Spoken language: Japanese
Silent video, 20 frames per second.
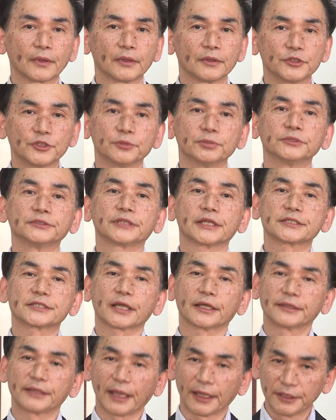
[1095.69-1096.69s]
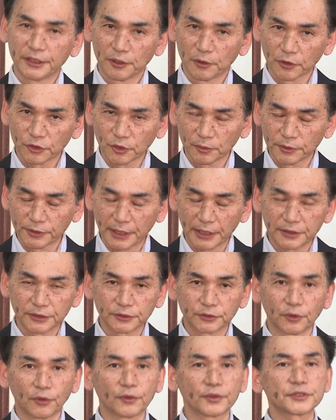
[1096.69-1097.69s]
自分たちが何事もなく
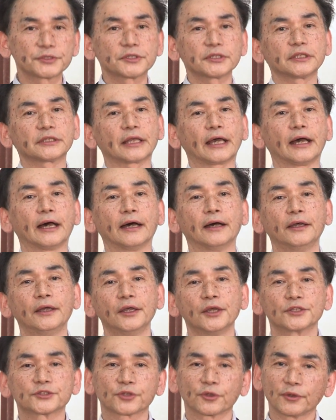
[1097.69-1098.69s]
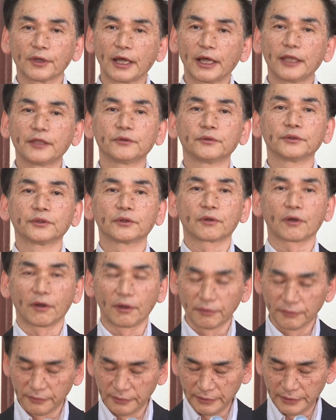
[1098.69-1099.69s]
通り過ぎたその背後に
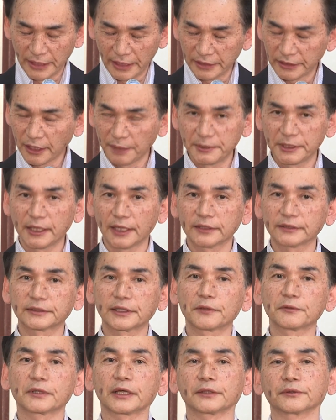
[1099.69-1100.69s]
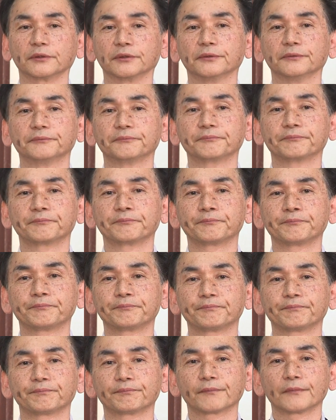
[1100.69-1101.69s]
こんな痛みがあったのかと
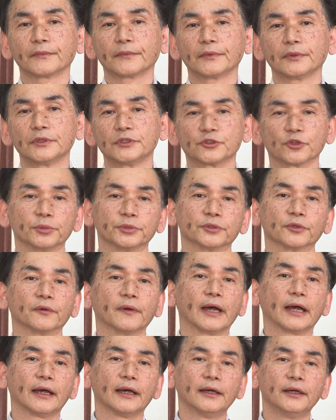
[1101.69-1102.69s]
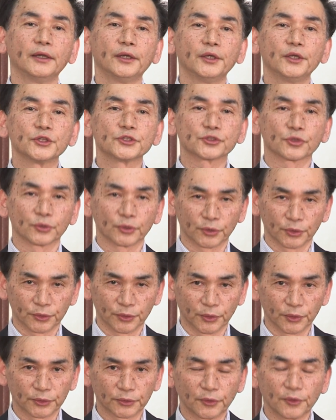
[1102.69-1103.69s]
人々はそのこ
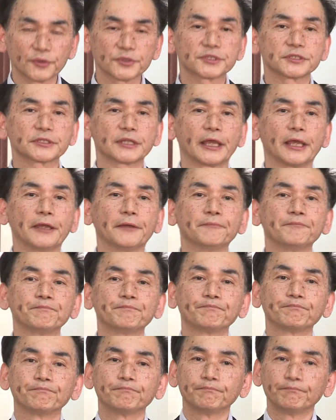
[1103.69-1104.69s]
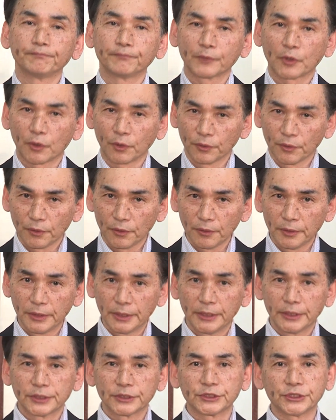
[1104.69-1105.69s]
とを通してこの
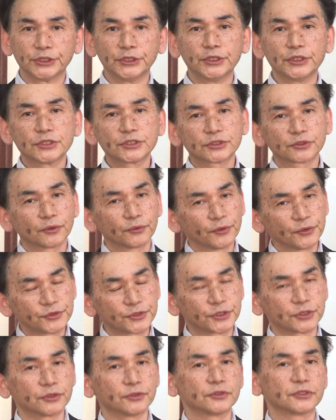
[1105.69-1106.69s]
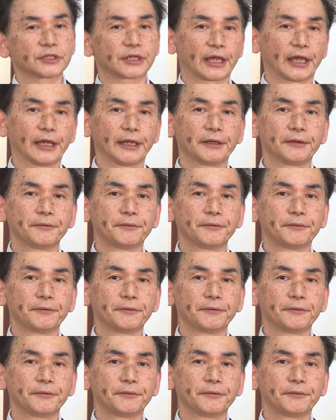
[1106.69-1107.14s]
キリストの十字架